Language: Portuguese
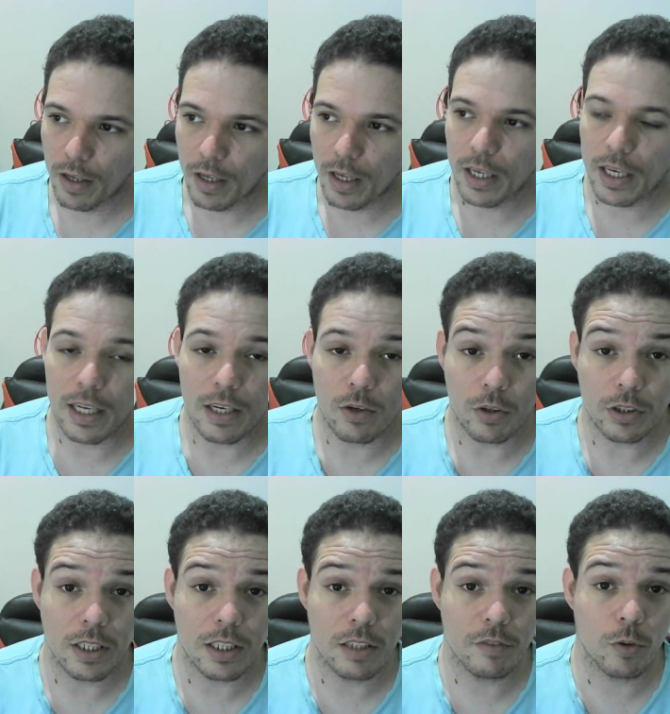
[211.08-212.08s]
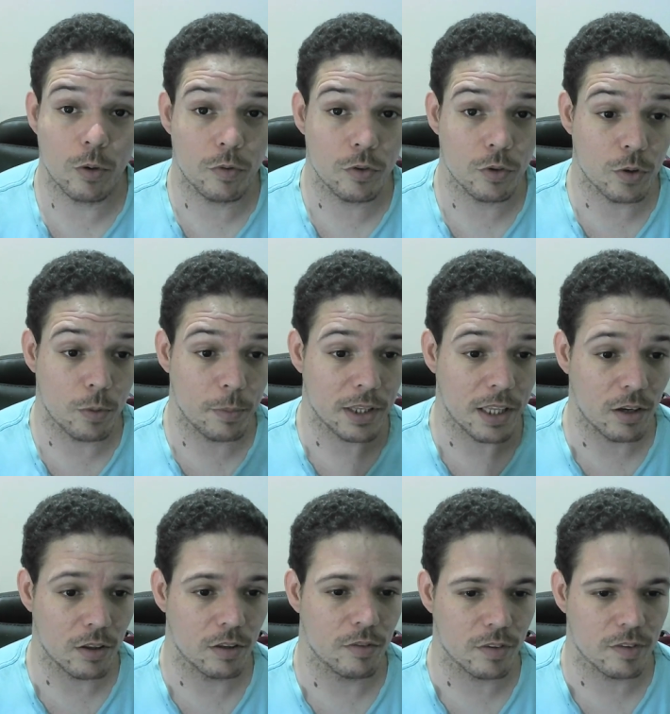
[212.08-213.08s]
Eu gostaria de ouvir os
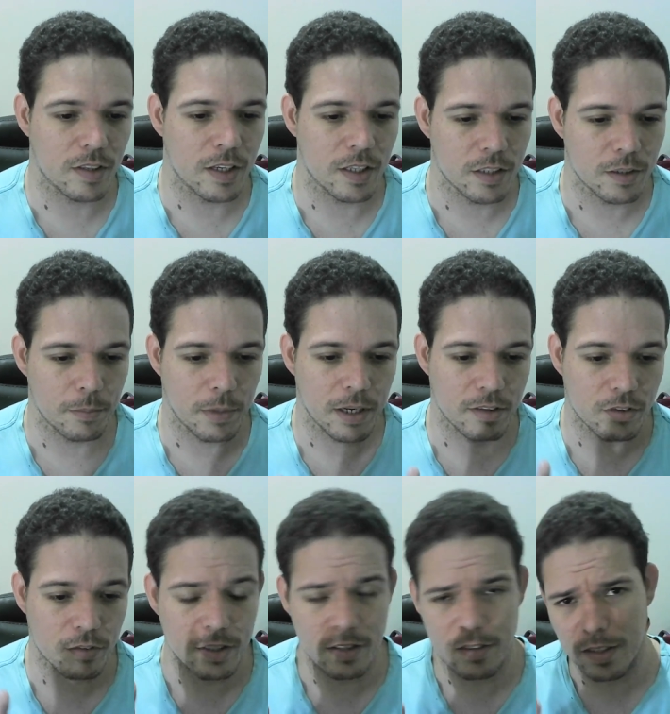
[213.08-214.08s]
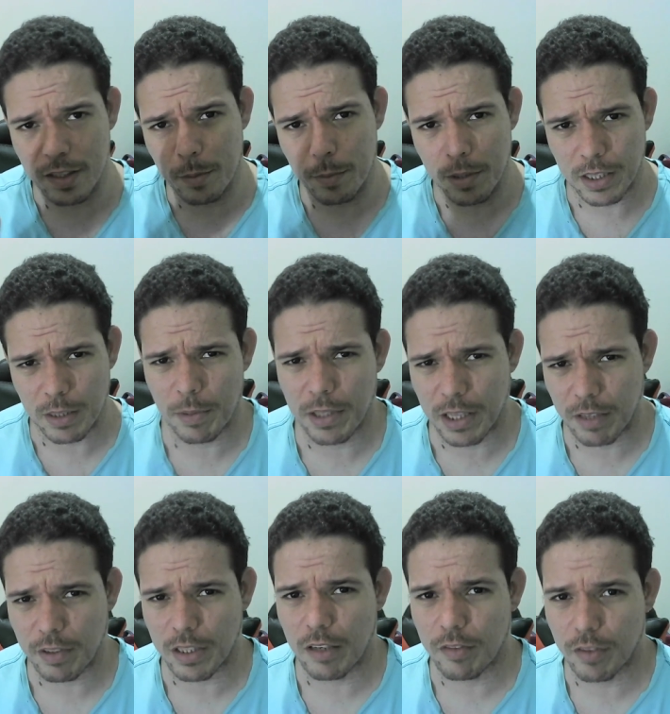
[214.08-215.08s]
comentários de vocês, beleza? Vocês disseram que de manhã também
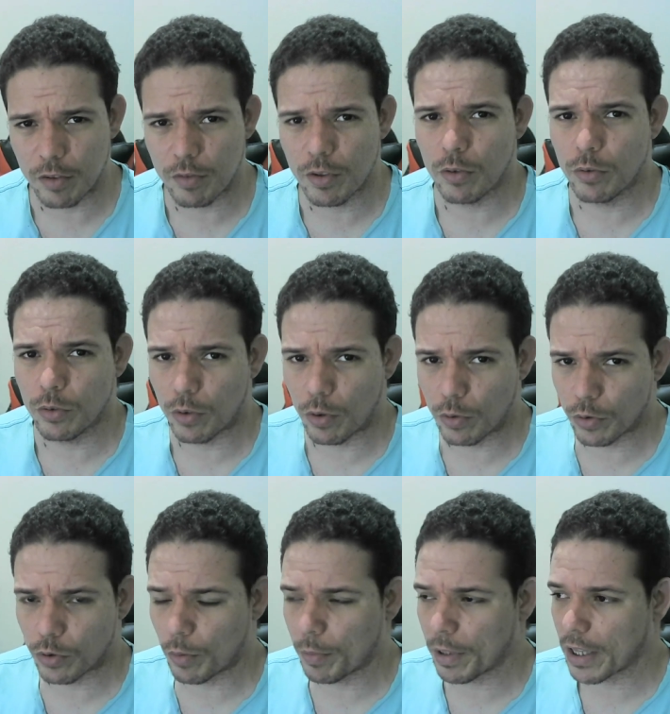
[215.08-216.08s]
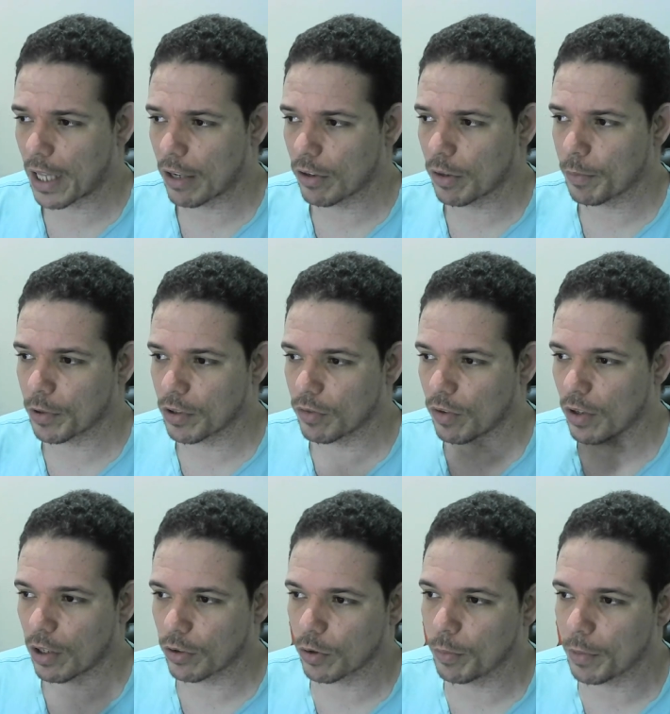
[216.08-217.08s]
estava travando, eu vi alguns comentários, depois eu vou
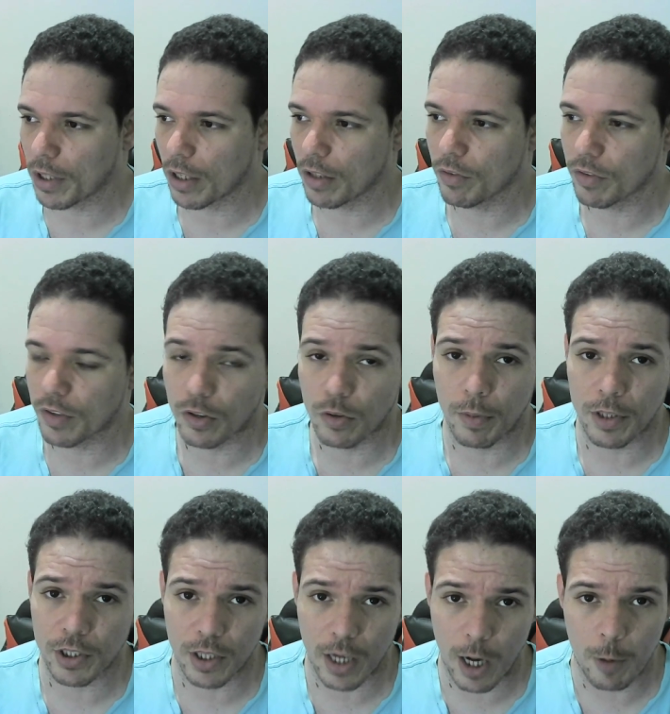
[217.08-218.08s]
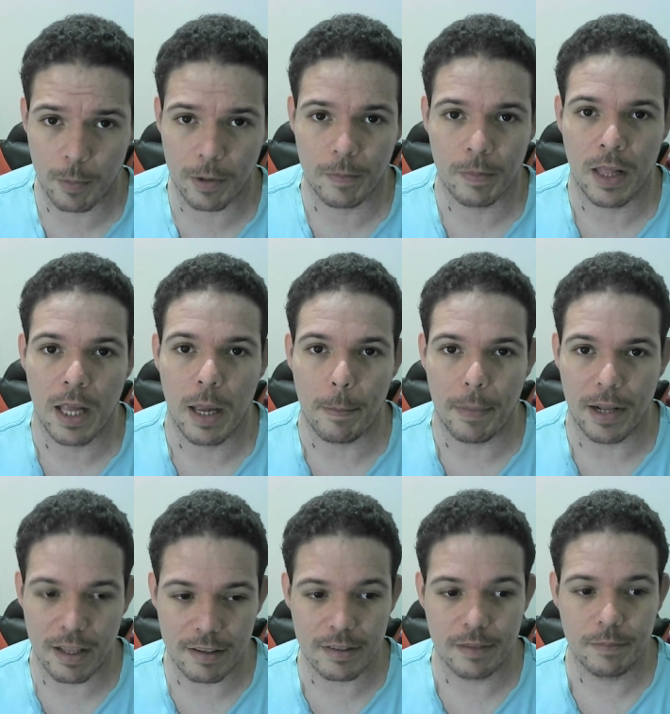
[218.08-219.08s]
olhar os comentários de vocês com mais calma,
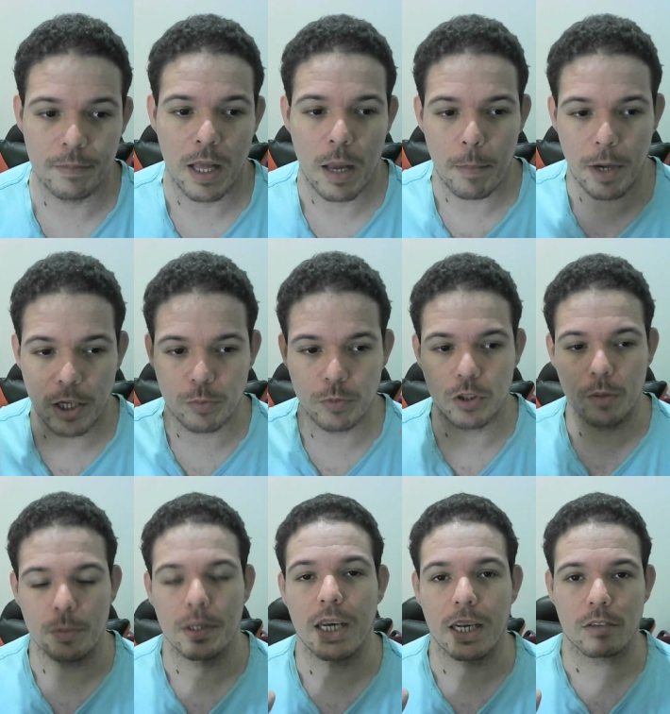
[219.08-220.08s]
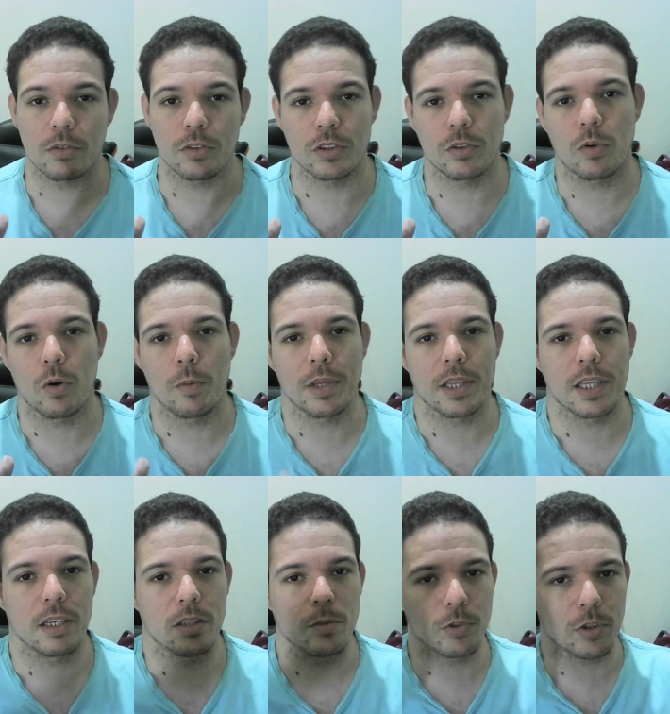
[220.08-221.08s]
beleza? Mas muito obrigado a todos que estão
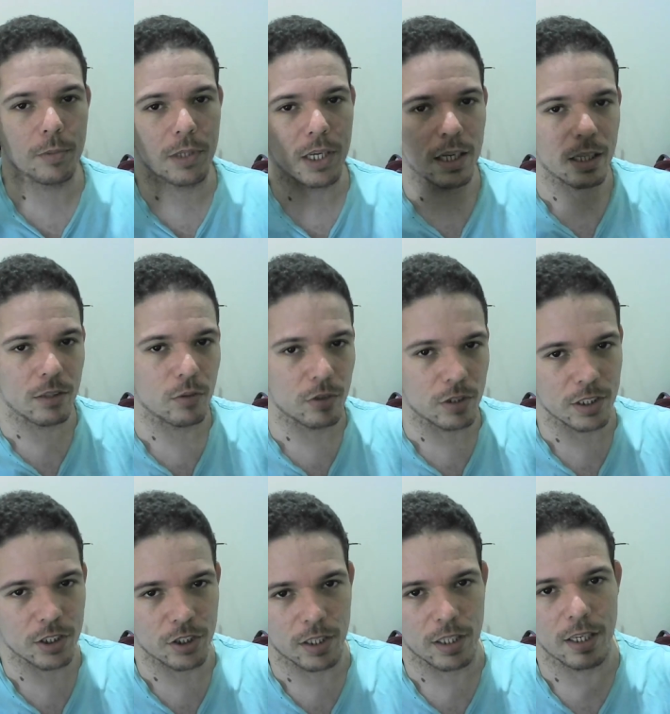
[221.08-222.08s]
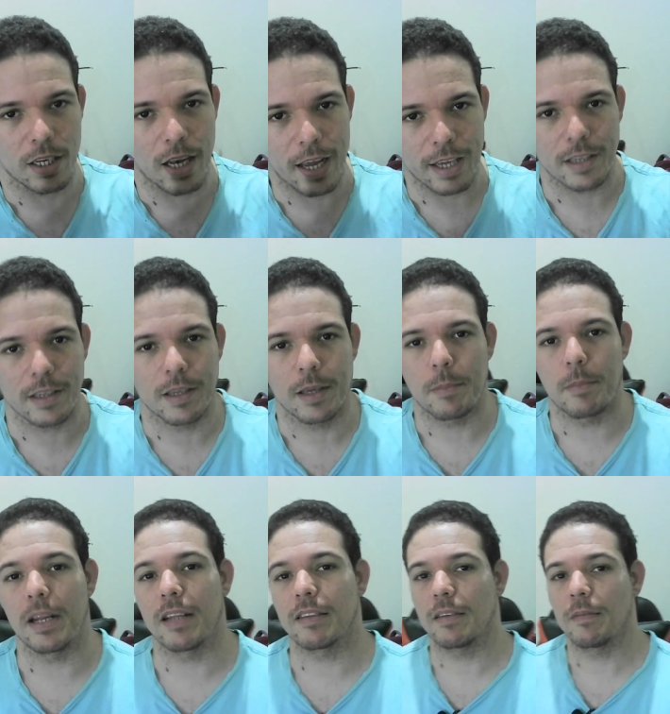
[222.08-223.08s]
comentando, muito obrigado a todos que deixam aquele like,
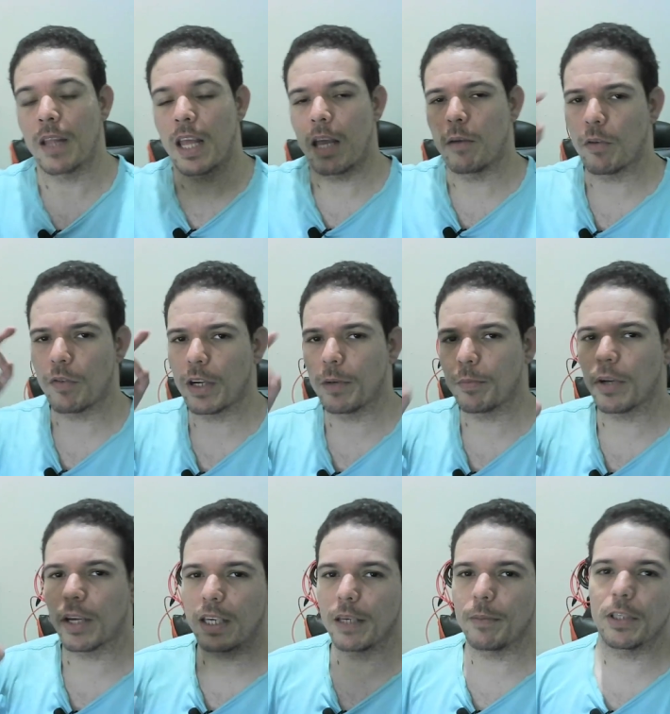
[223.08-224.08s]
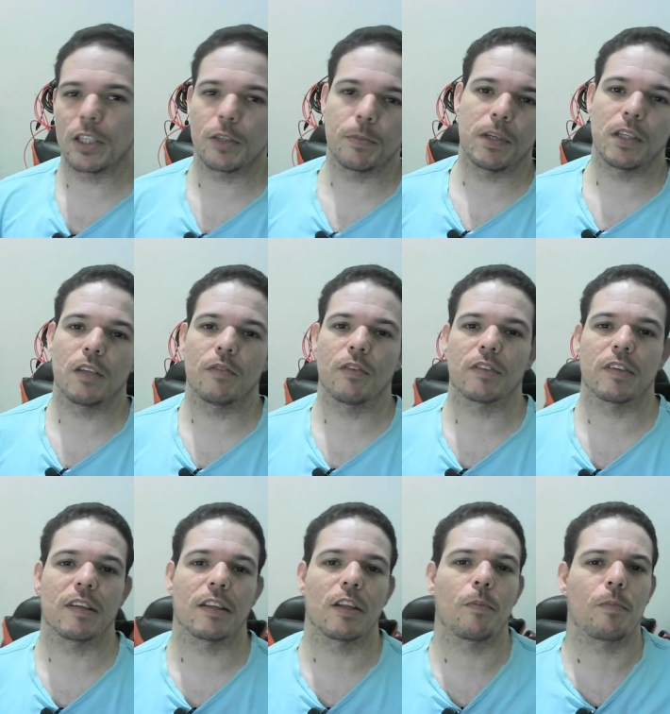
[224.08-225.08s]
beleza? Eu vou ficando por aqui, me despedindo de
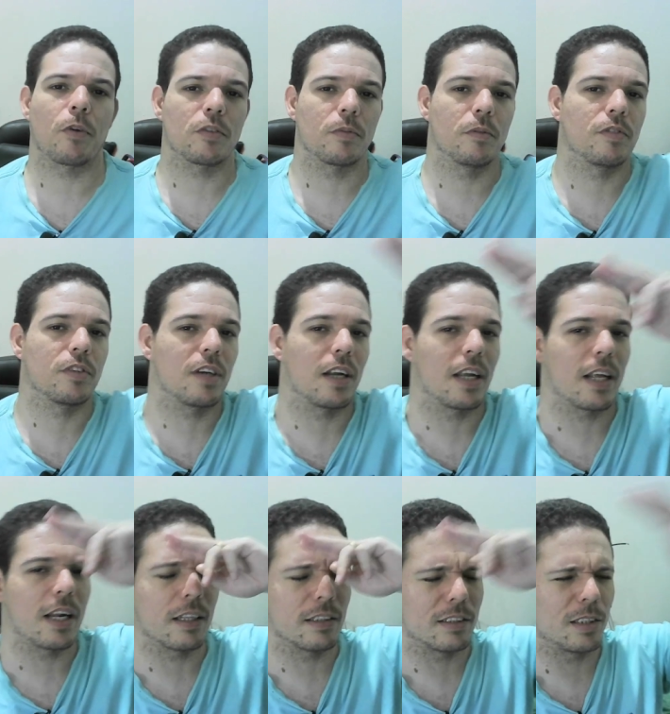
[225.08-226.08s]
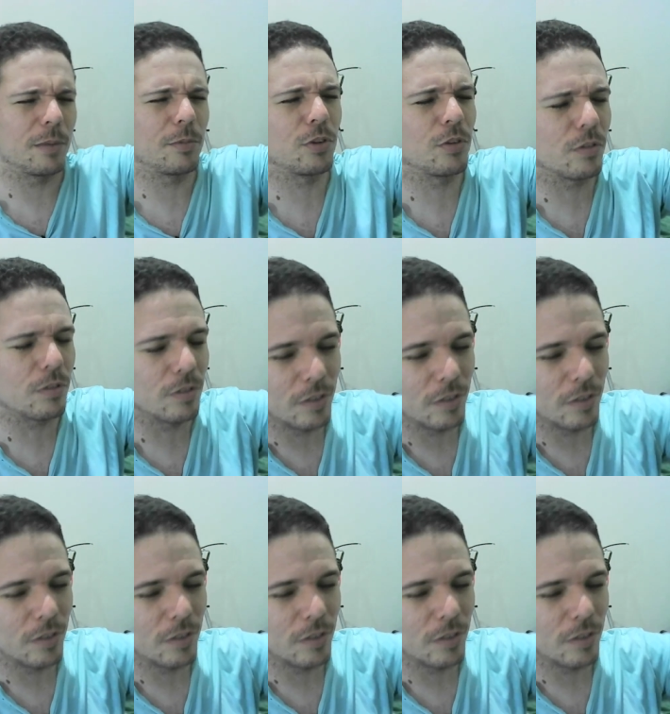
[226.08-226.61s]
vocês, até o próximo vídeo, galera. Tamo junto.